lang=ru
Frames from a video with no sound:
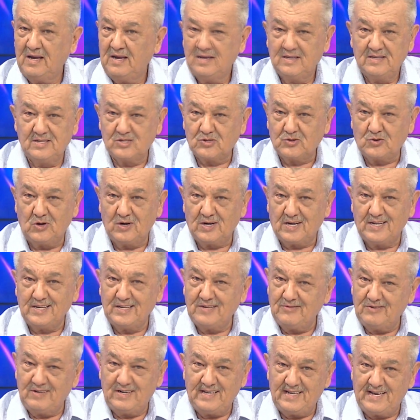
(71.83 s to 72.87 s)
нисколько
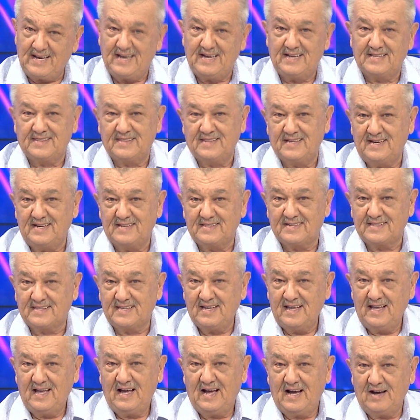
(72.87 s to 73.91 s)
не влияет на этот
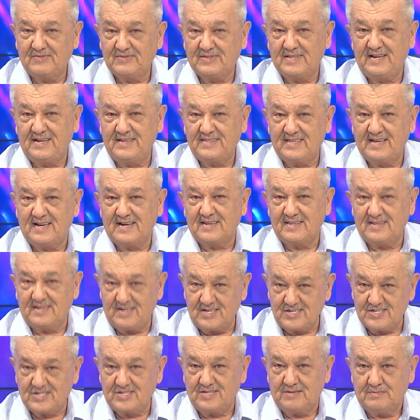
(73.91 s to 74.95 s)
авторитарный
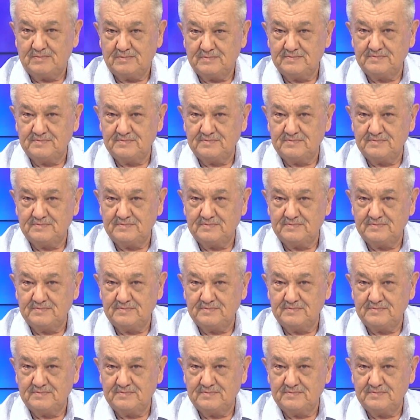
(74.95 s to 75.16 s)
режим.